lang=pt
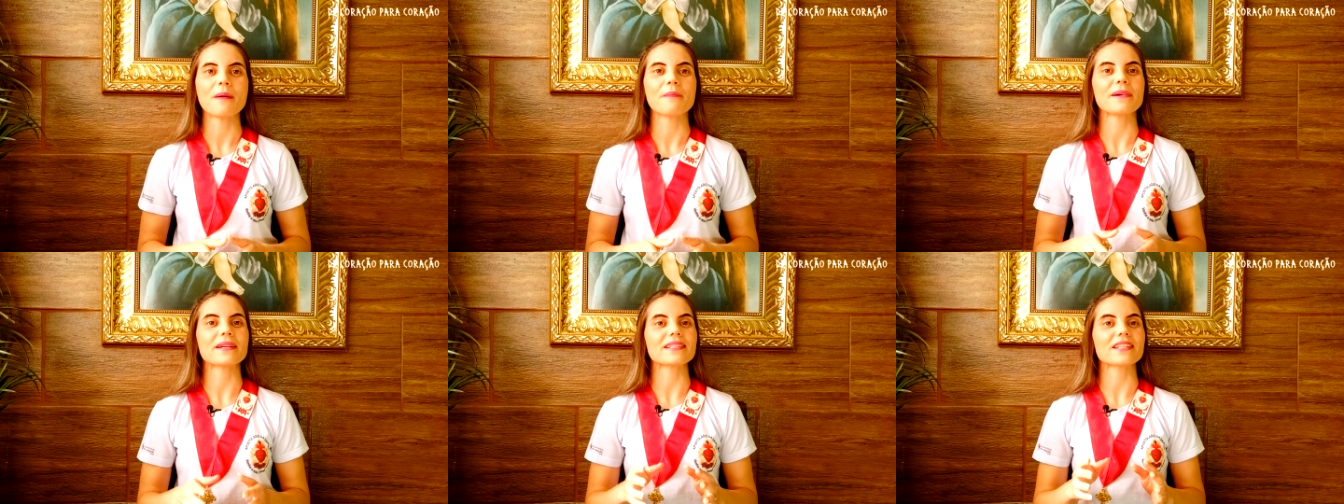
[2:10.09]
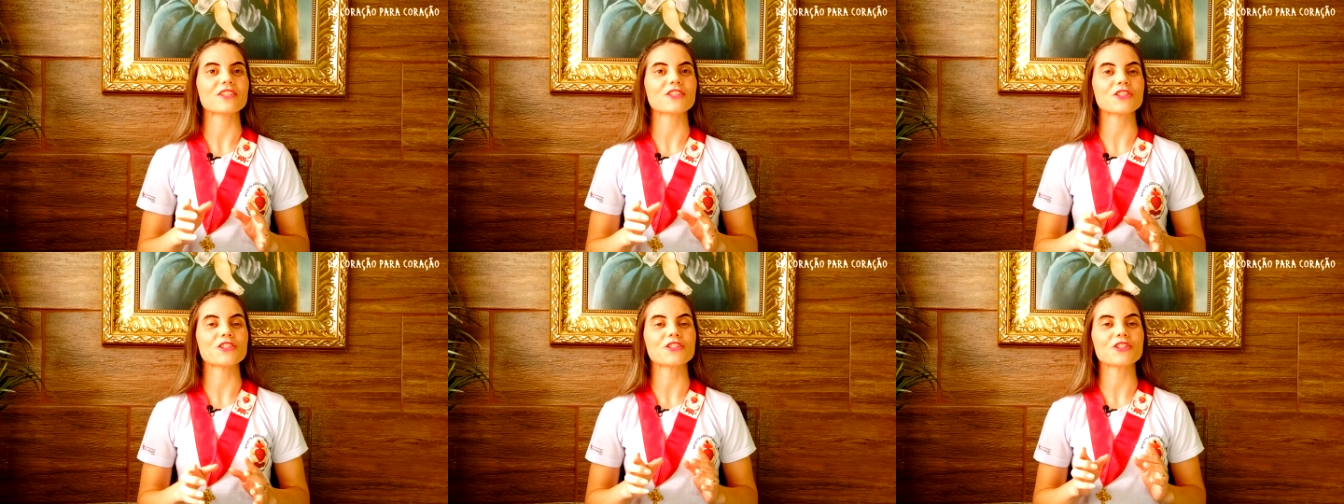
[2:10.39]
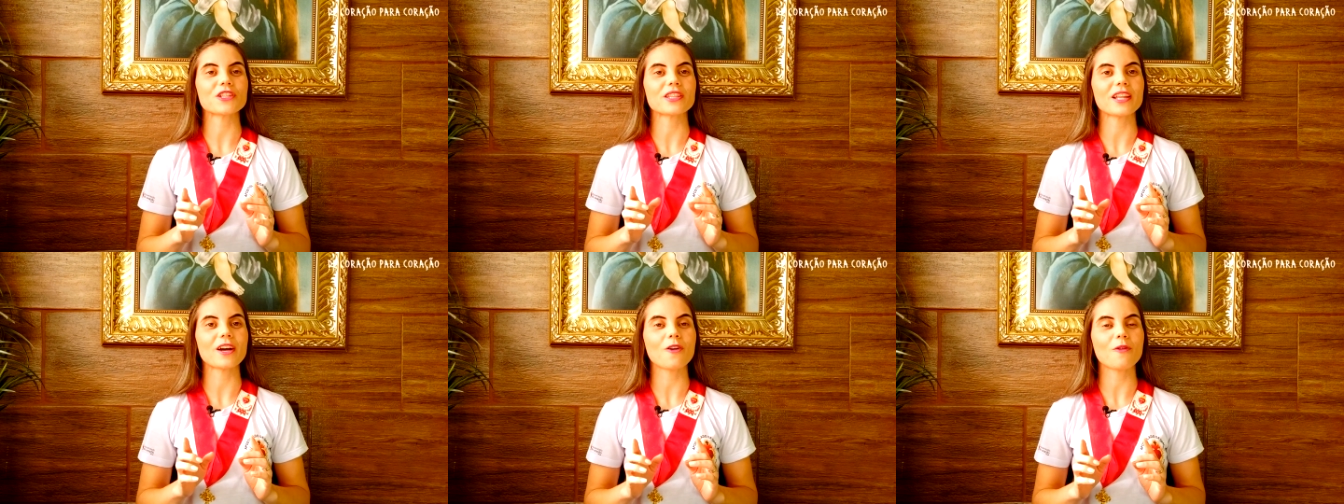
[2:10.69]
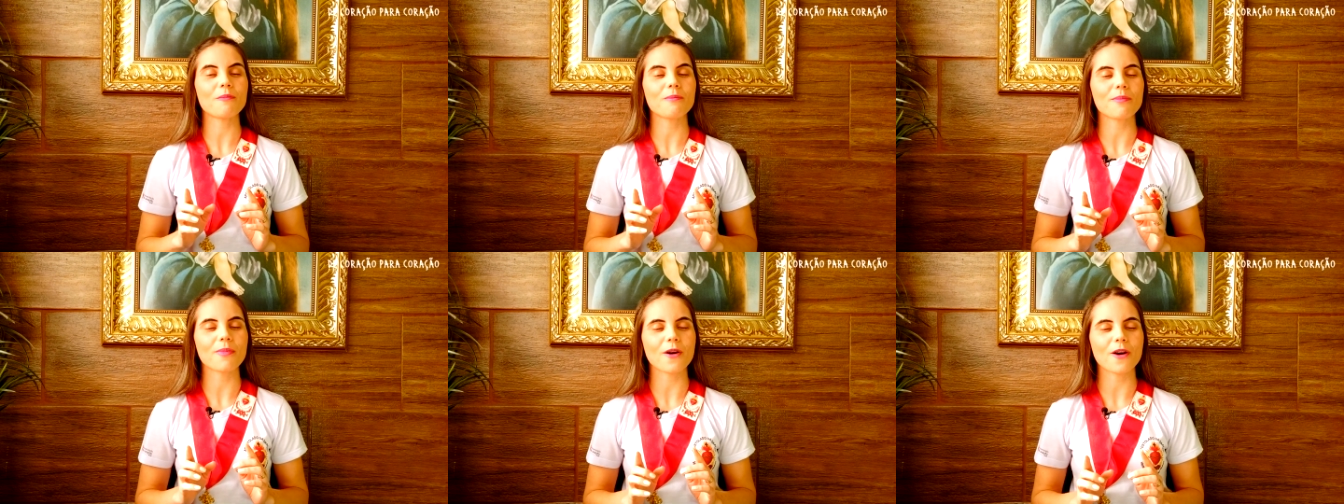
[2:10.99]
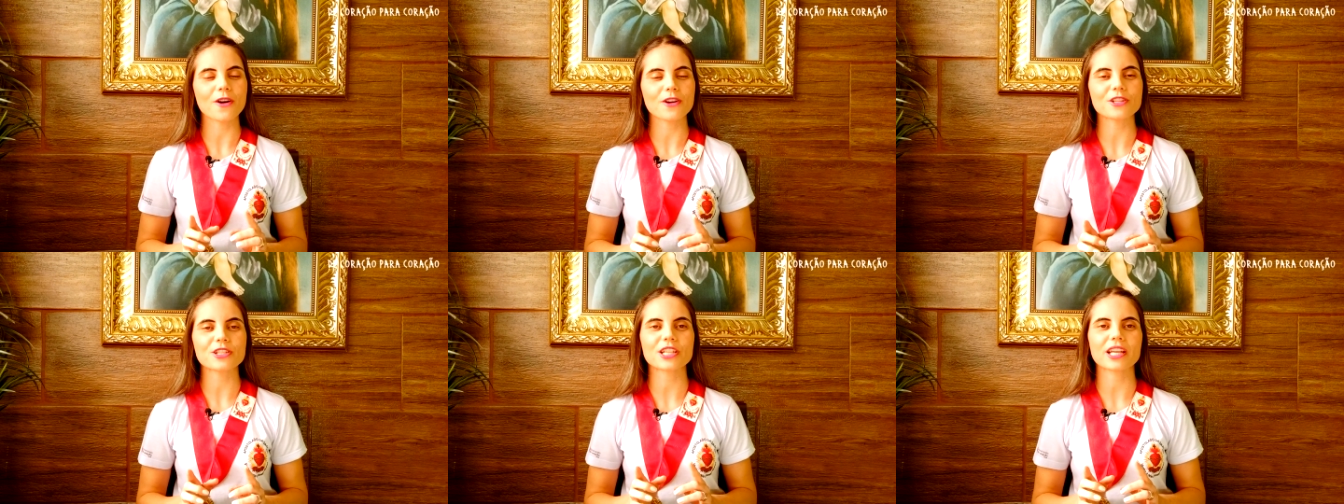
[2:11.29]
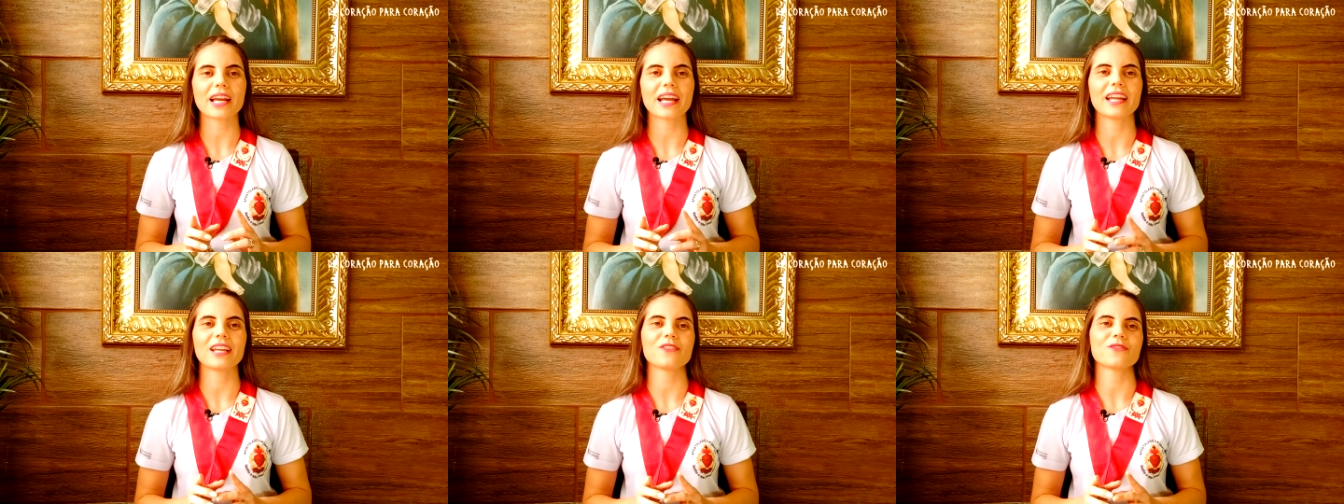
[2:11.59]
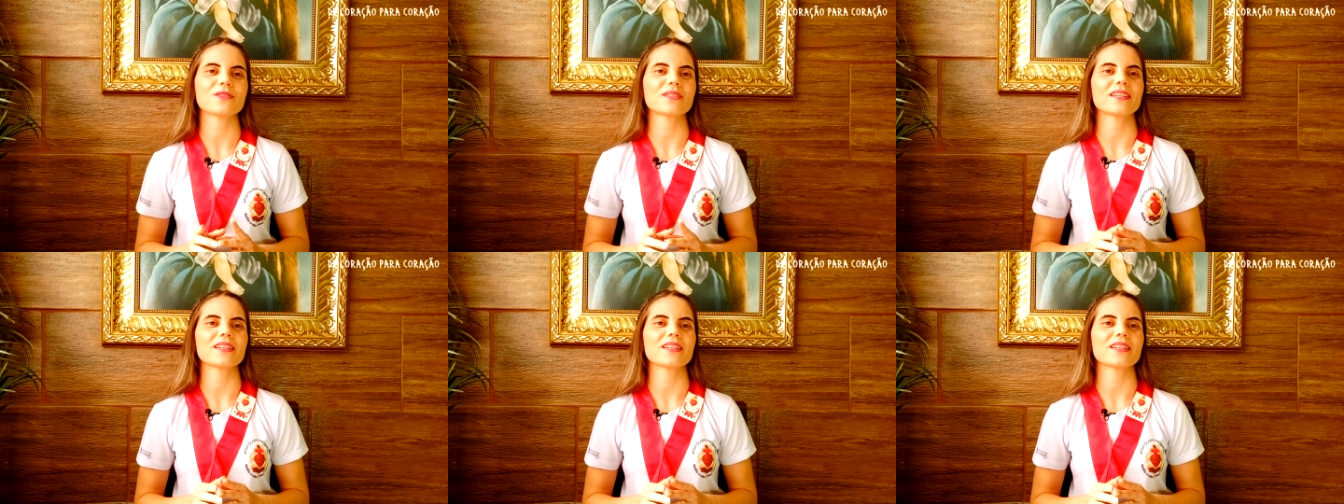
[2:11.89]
mas a gente não pode cair no